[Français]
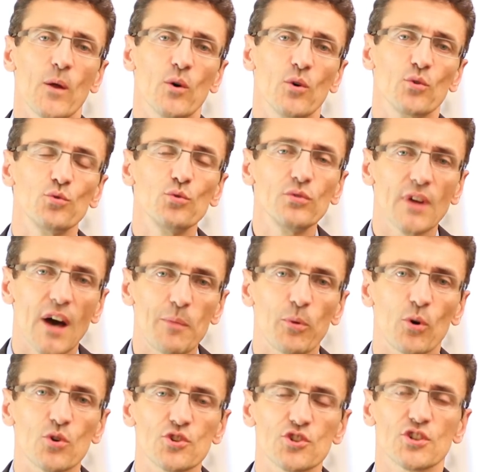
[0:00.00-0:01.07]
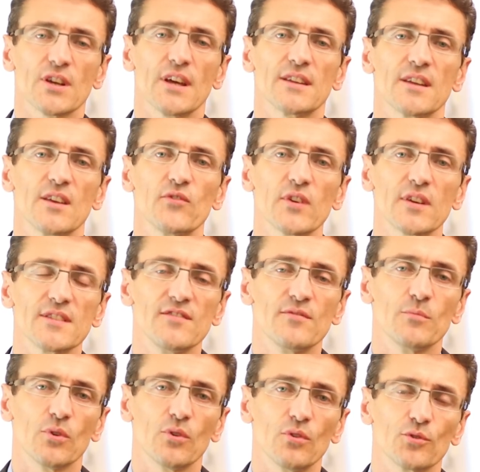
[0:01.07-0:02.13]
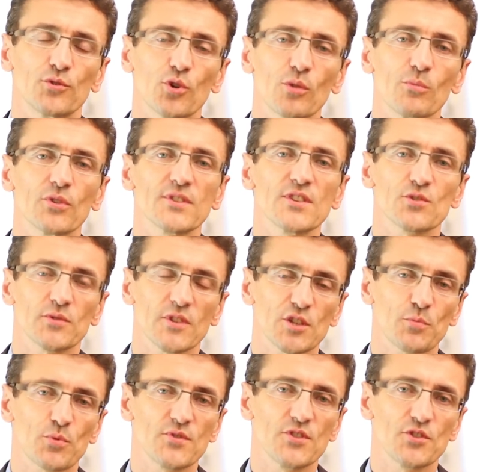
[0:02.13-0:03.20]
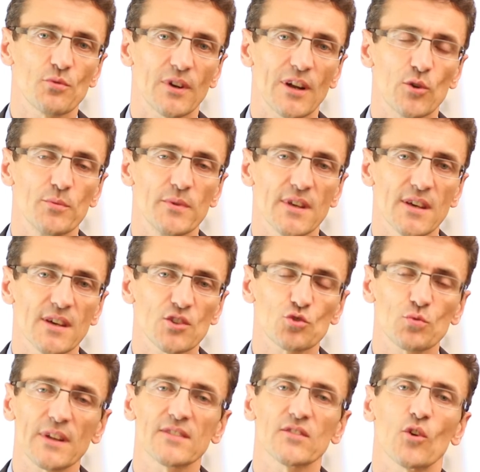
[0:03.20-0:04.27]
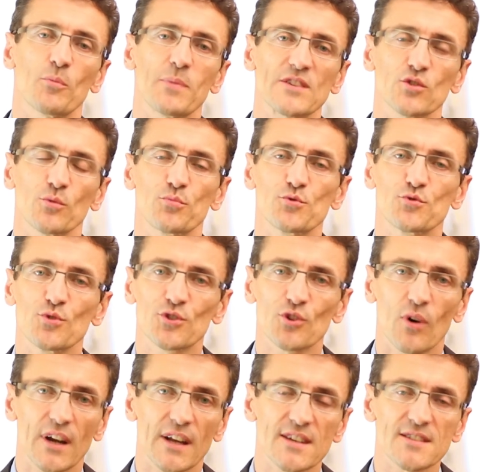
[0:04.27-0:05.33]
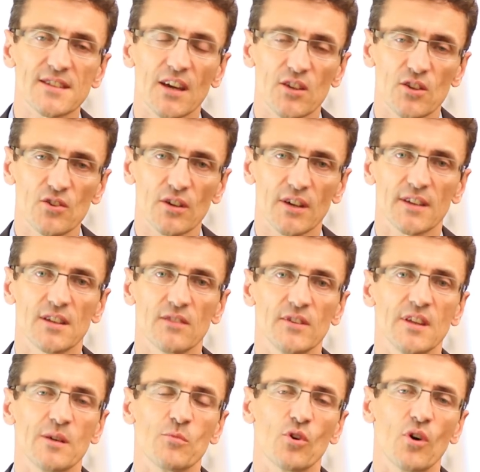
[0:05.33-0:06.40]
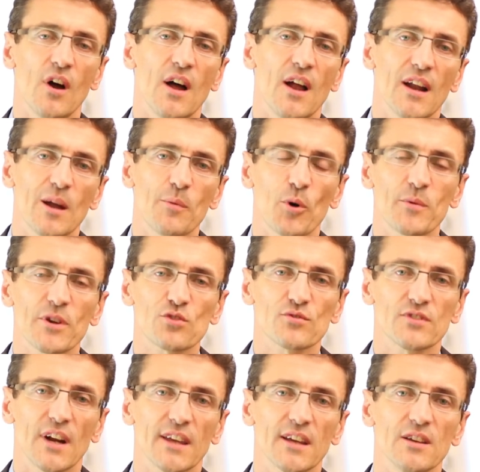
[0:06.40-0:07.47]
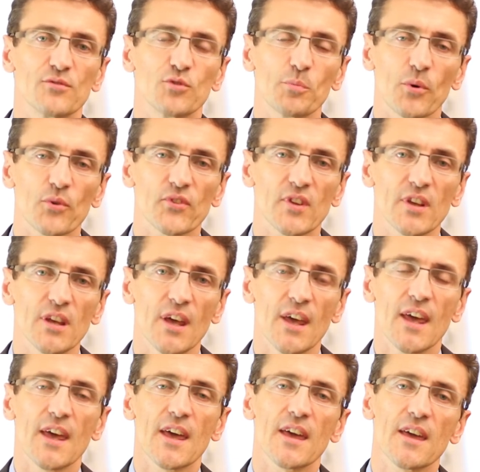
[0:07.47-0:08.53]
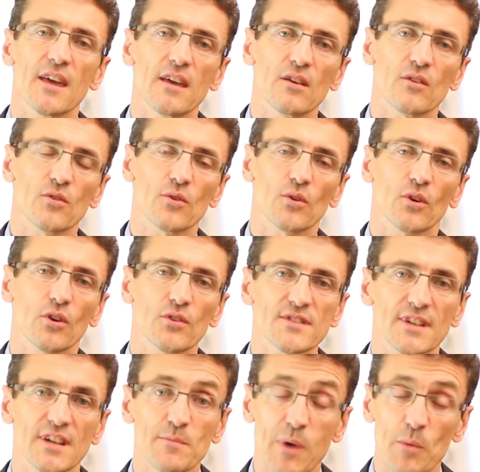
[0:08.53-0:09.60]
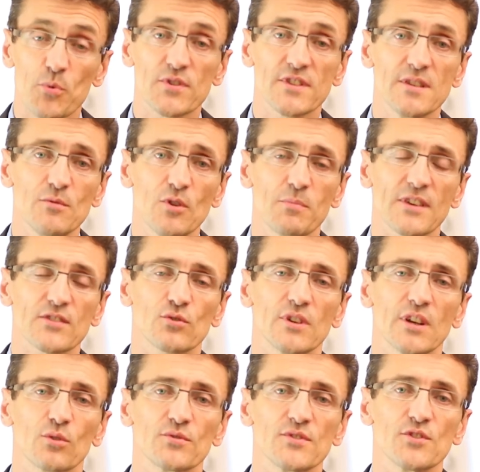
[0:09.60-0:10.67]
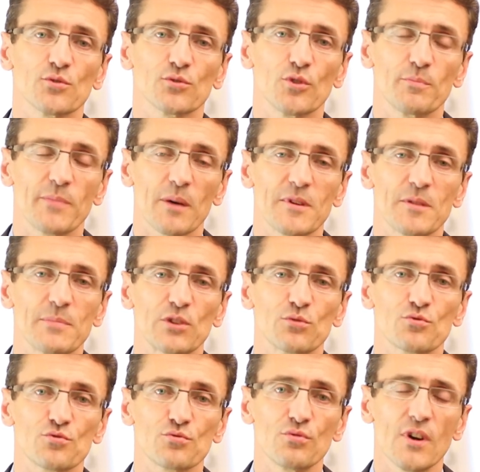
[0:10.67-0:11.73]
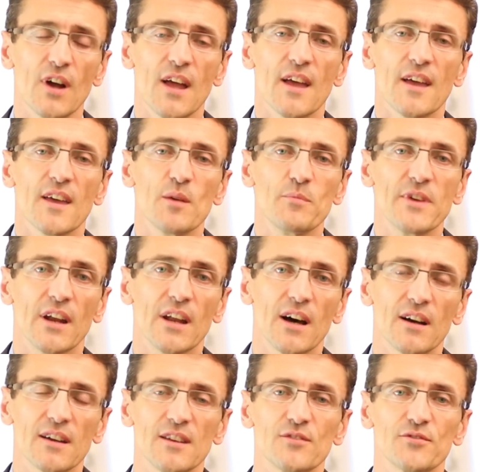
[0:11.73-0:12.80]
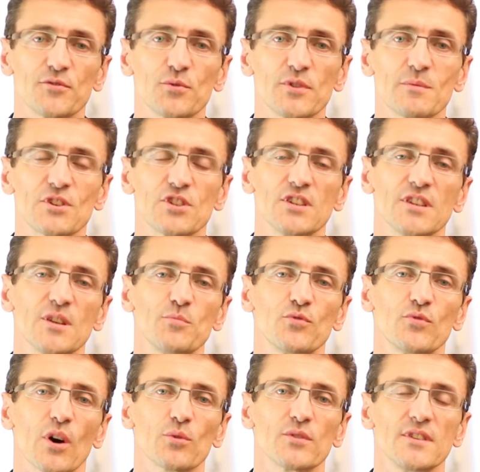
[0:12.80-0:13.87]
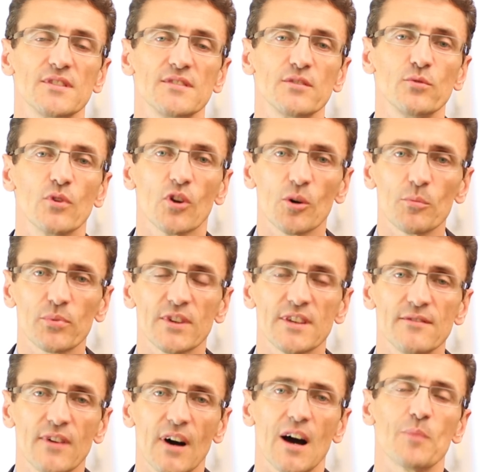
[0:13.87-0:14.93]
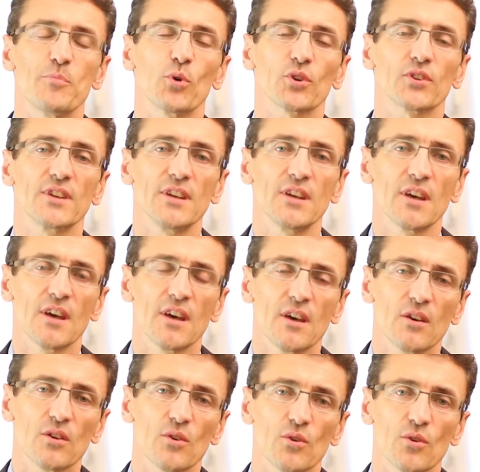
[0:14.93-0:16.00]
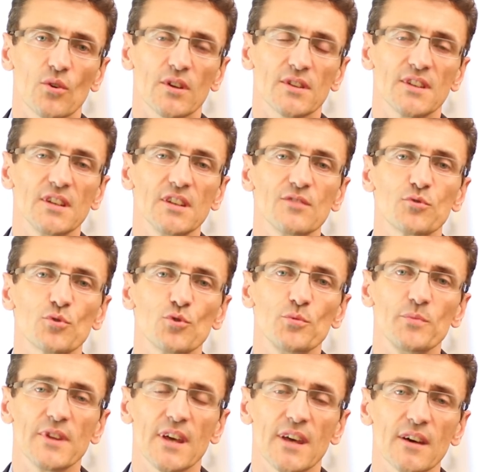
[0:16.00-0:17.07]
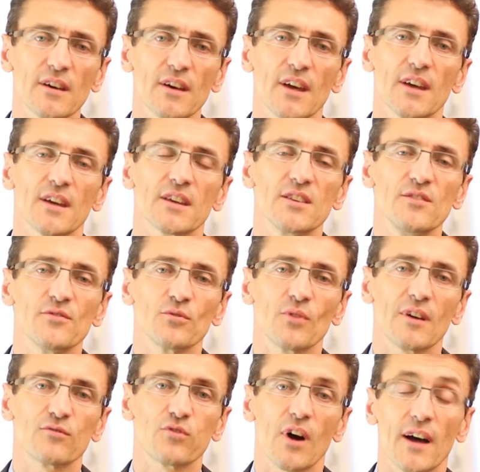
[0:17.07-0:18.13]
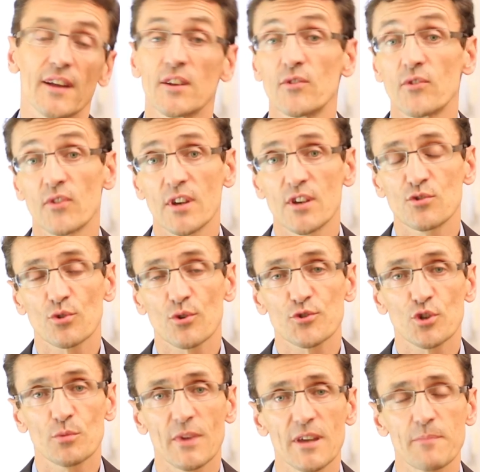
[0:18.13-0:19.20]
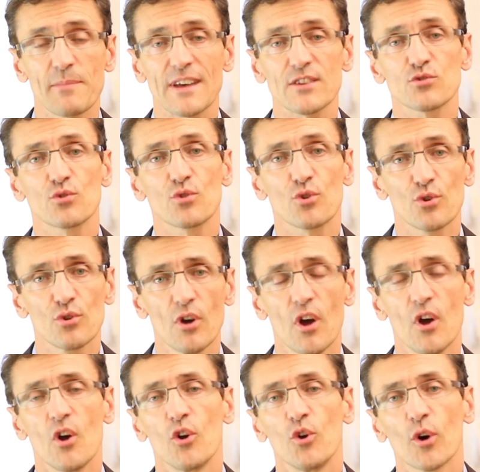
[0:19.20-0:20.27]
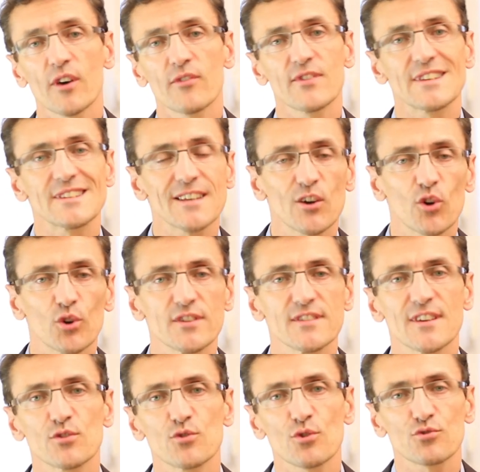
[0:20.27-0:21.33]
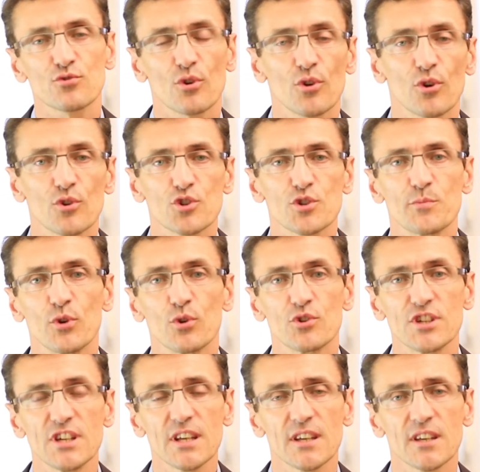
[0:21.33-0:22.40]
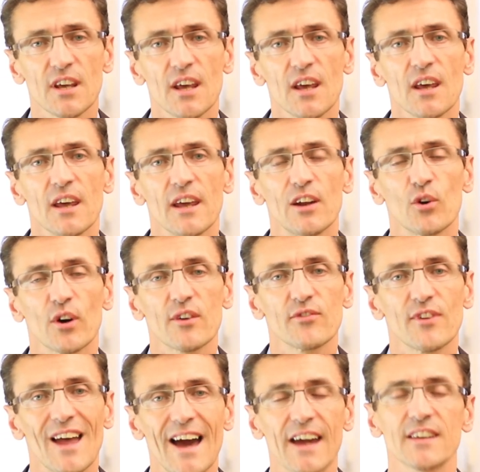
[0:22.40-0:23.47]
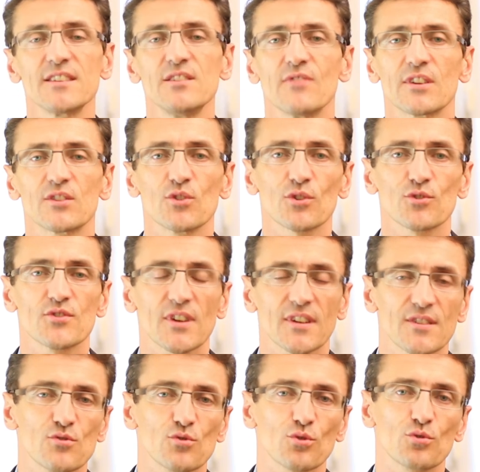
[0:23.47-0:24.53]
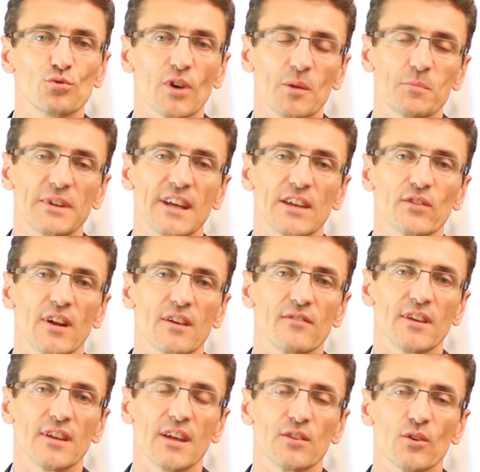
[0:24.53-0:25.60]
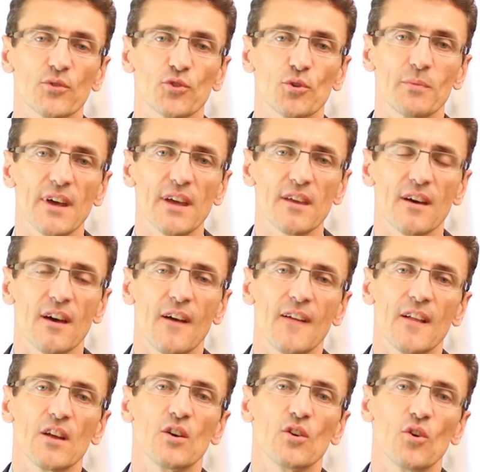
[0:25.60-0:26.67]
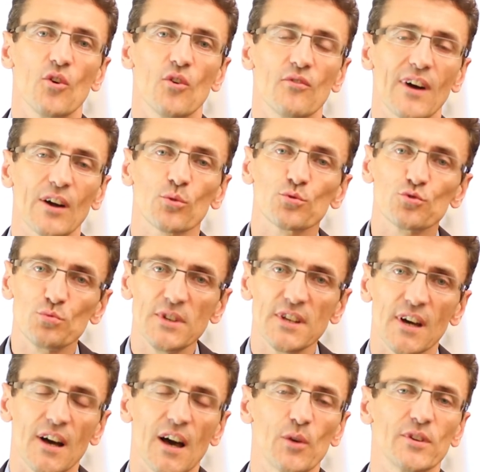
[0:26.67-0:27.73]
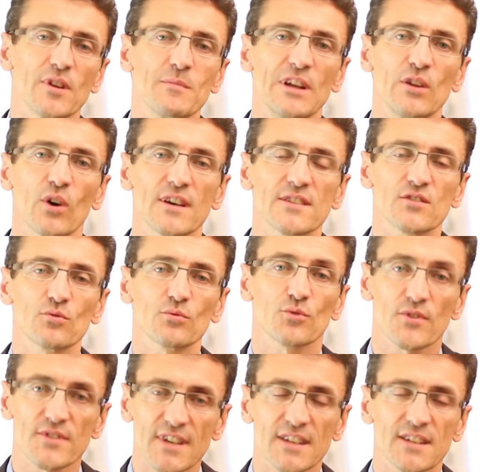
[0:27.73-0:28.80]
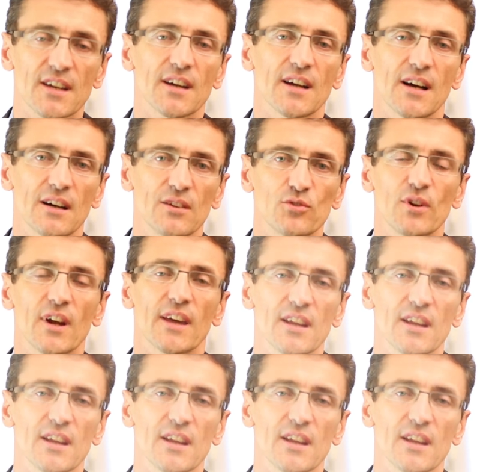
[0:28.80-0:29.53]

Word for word: euh, une approche est effectivement d'augmenter son exposition à la lumière, soit en passant plus de temps à l'extérieur, qui est évidemment la première chose à laquelle il faut penser, et euh, quand ça n'est pas possible, parce que les conditions ne le permettent pas toujours, eh bien là, il faut imaginer pouvoir utiliser une lampe qui va apporter euh, des niveaux de lumière qui vont avoir un effet sur le sommeil parce que leur effet synchronisateur sur l'horloge biologique et leur effet activateur de certaines structures impliquées dans la veille et dans le sommeil euh, va conduire à une amélioration, dans certains cas, de la